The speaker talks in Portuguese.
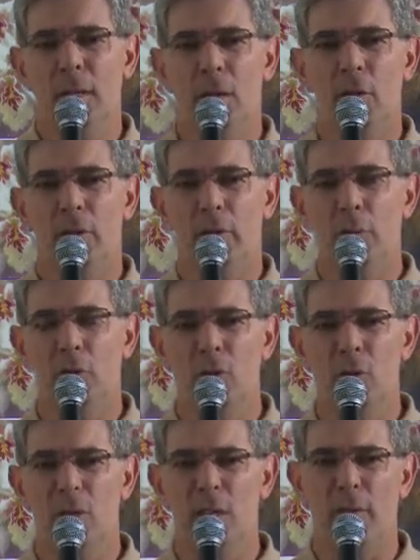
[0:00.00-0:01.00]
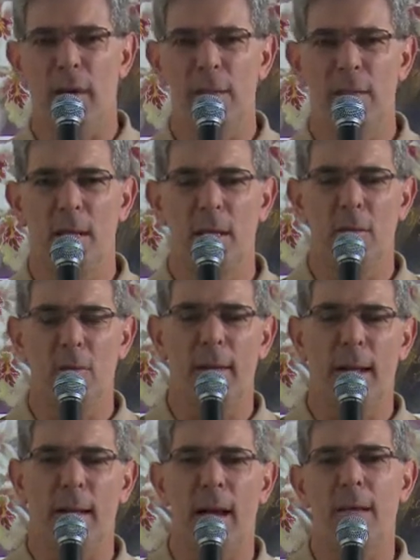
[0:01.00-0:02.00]
e nós vamos nos esvaziando
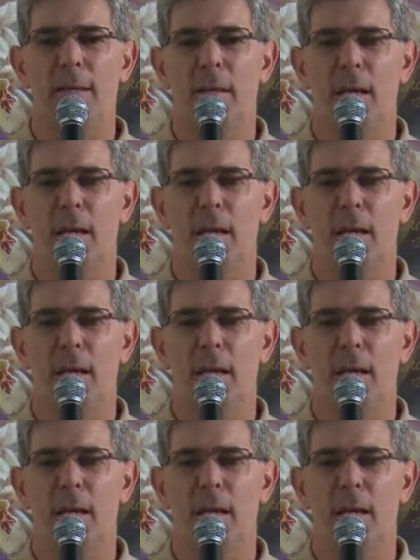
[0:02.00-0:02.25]
da graça